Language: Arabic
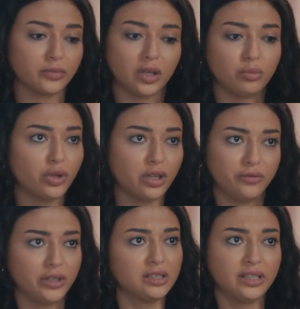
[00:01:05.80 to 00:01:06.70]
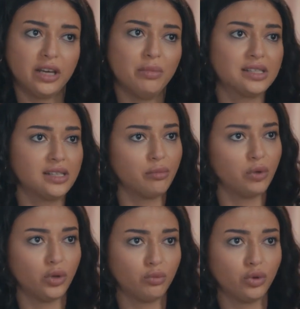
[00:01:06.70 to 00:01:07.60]
طيب وانا في يدي ايه بس
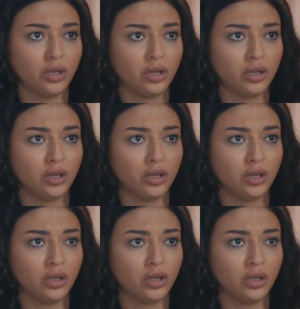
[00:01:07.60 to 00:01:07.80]
اعمله يا ابوي